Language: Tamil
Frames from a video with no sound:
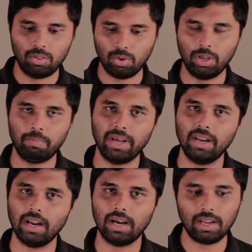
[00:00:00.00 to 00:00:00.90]
ஸோ இப்போ
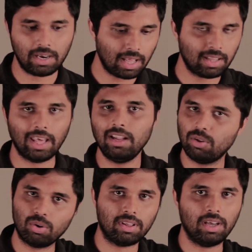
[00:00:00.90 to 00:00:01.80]
என்னென்னா நான் அந்த லைட்
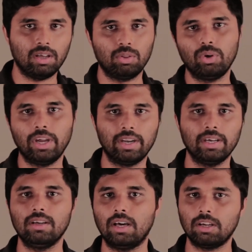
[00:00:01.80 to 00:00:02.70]
சோர்ஸை தூக்கிட்டு
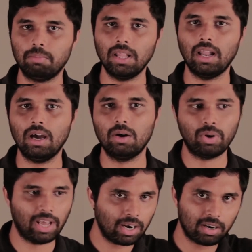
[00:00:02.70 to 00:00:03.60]
அதுக்கு பதிலாக
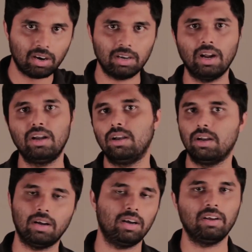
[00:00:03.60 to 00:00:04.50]
ஒரு எலக்ட்ரான் கன்
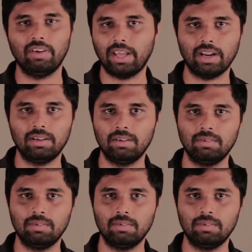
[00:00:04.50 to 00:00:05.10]
அங்கே வைக்கிறேன்